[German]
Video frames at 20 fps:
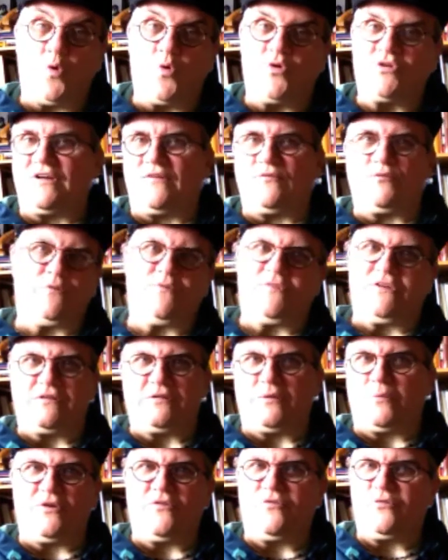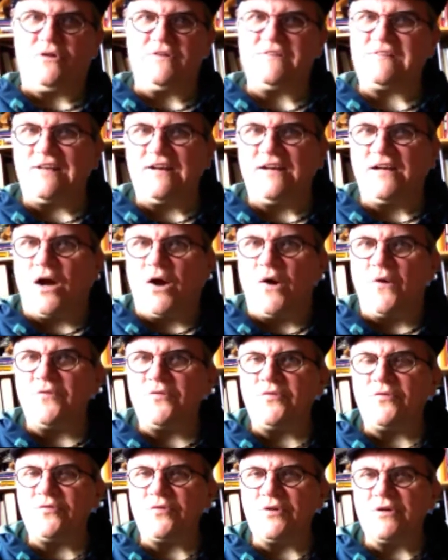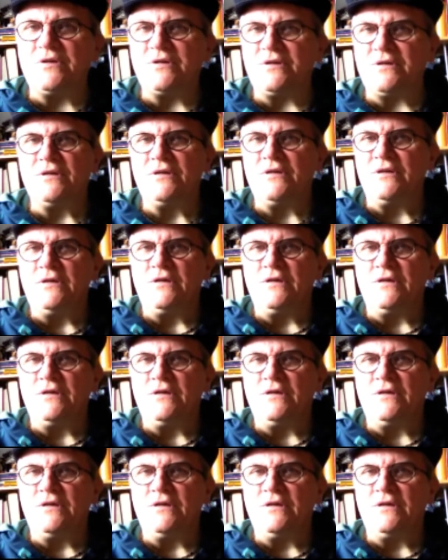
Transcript: oh, da wollen wir jetzt aber eine vollzählige Auf, äh,